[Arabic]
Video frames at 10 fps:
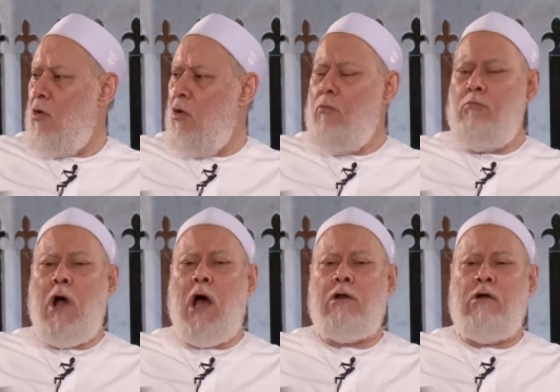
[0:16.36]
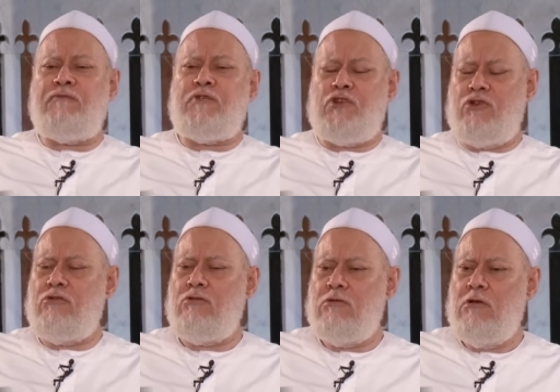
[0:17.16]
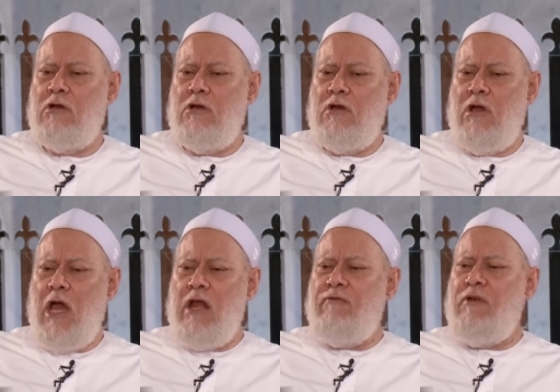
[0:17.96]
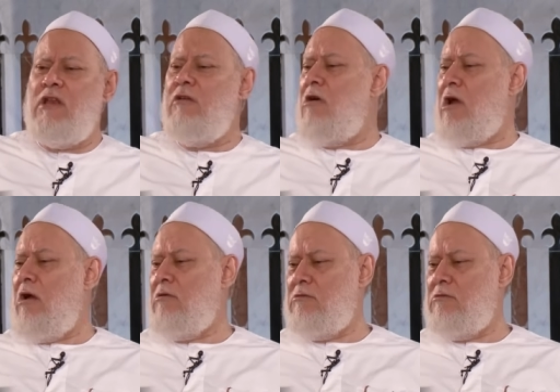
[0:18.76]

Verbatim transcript: ام ما اعرفش انا في انهي ركعه